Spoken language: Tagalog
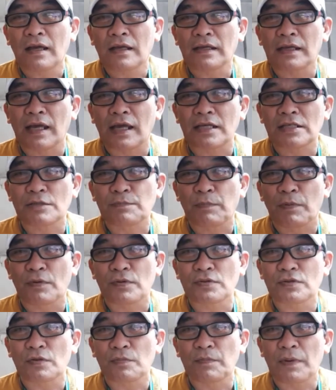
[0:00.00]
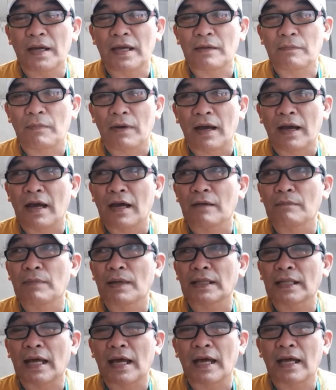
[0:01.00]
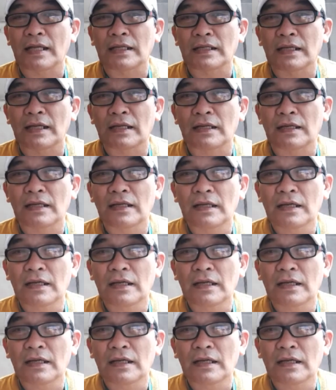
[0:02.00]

i-expose nyo pa eh, mga kabataan yan.